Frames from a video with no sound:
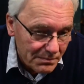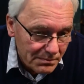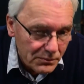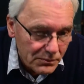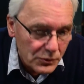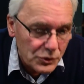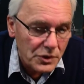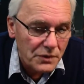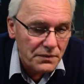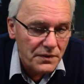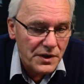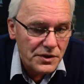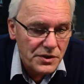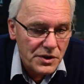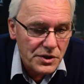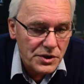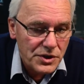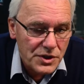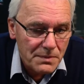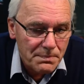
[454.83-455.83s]
Muszą
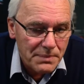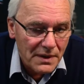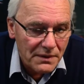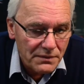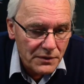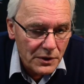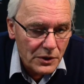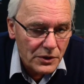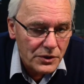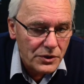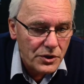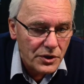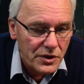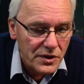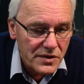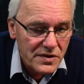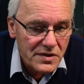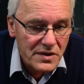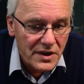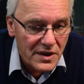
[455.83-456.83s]
wiedzieć, że pawilon to
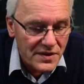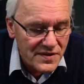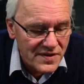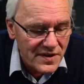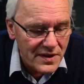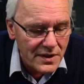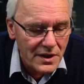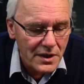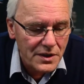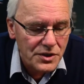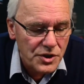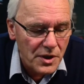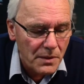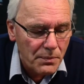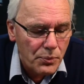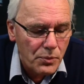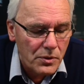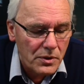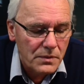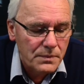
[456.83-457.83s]
jest jedzenie,
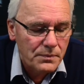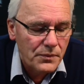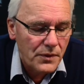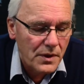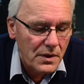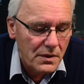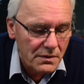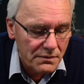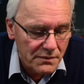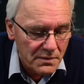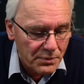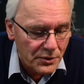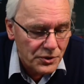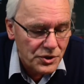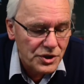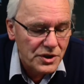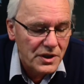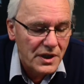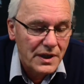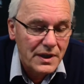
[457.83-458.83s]
ciepło, y,
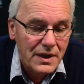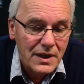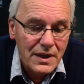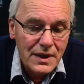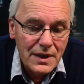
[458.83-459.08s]
wypoczynek.